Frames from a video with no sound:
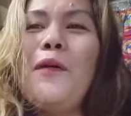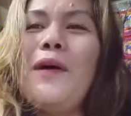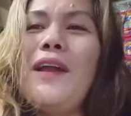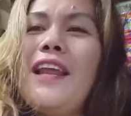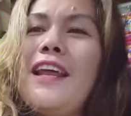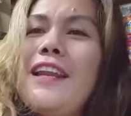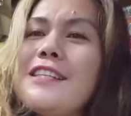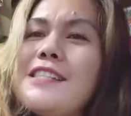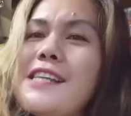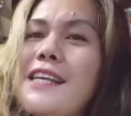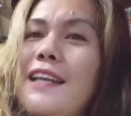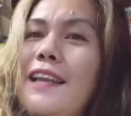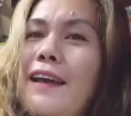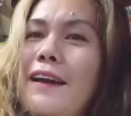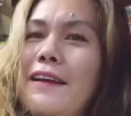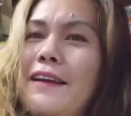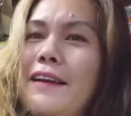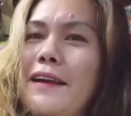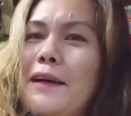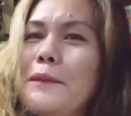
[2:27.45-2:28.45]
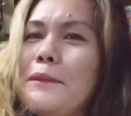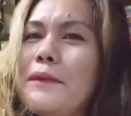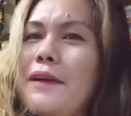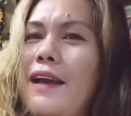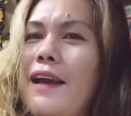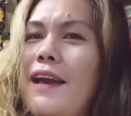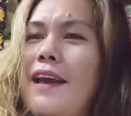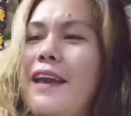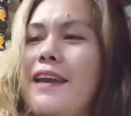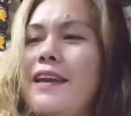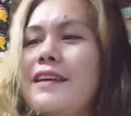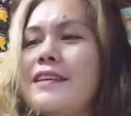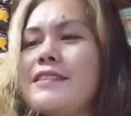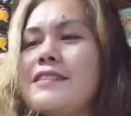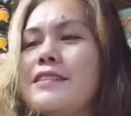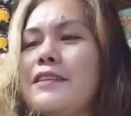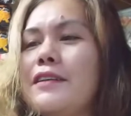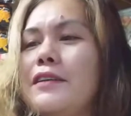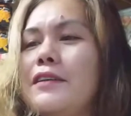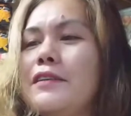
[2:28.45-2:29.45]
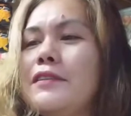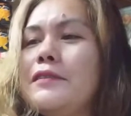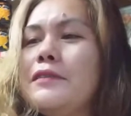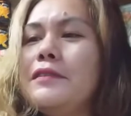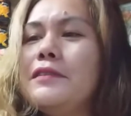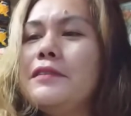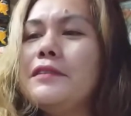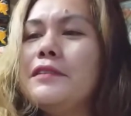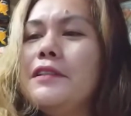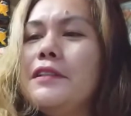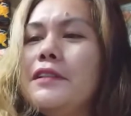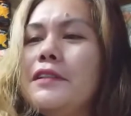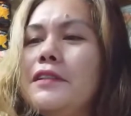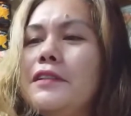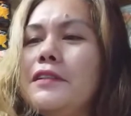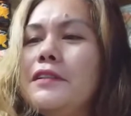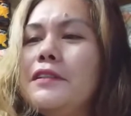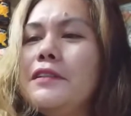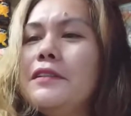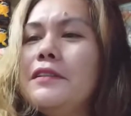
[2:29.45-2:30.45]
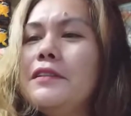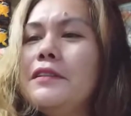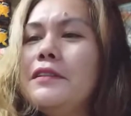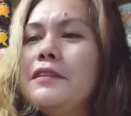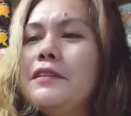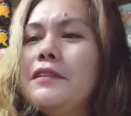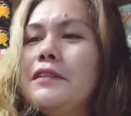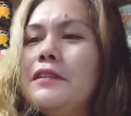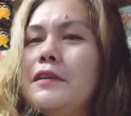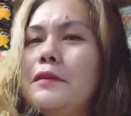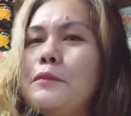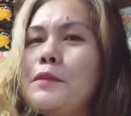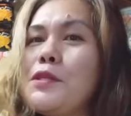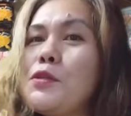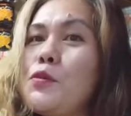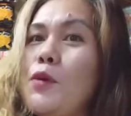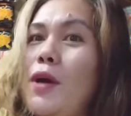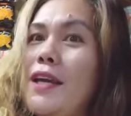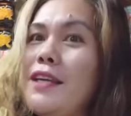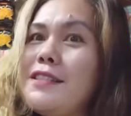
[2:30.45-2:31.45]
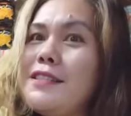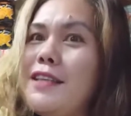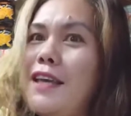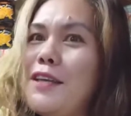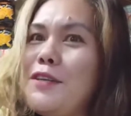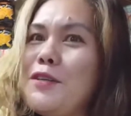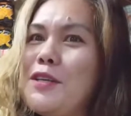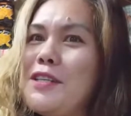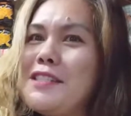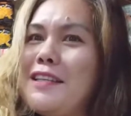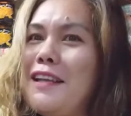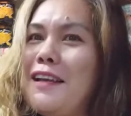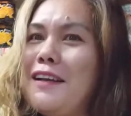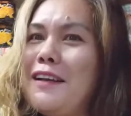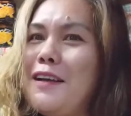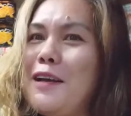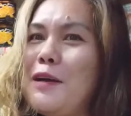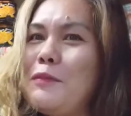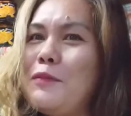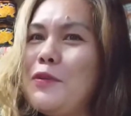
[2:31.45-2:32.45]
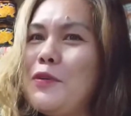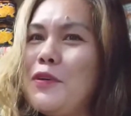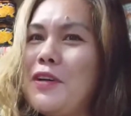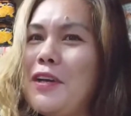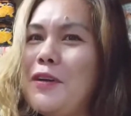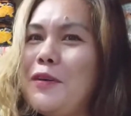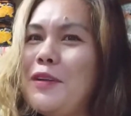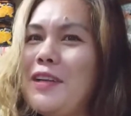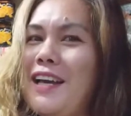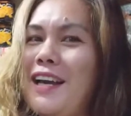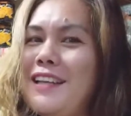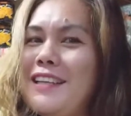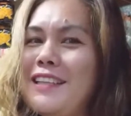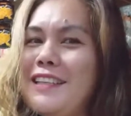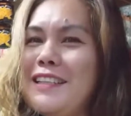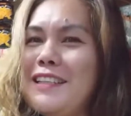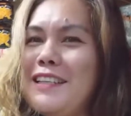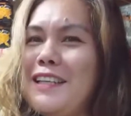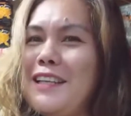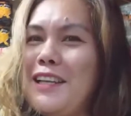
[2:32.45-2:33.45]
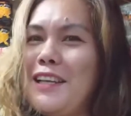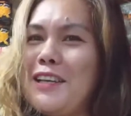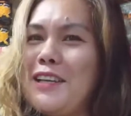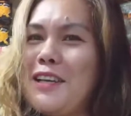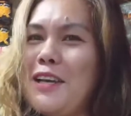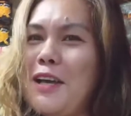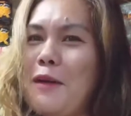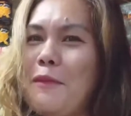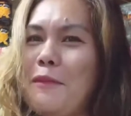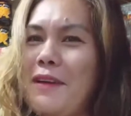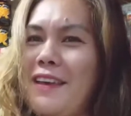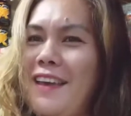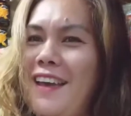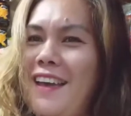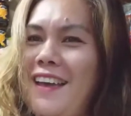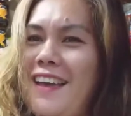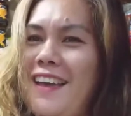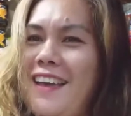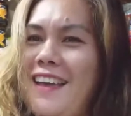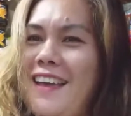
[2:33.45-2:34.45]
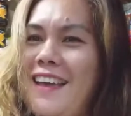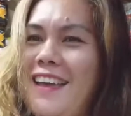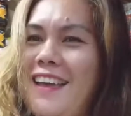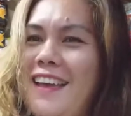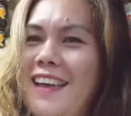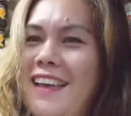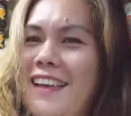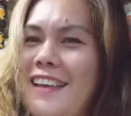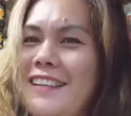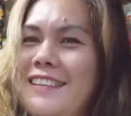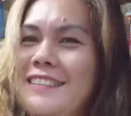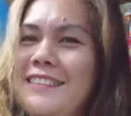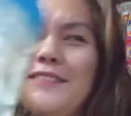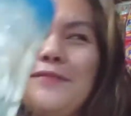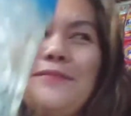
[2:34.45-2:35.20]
Wala na siya langgam, guys. So, mas wais tayo kaysa langgam, no? Kaya unahan natin ang langgam. Ayan.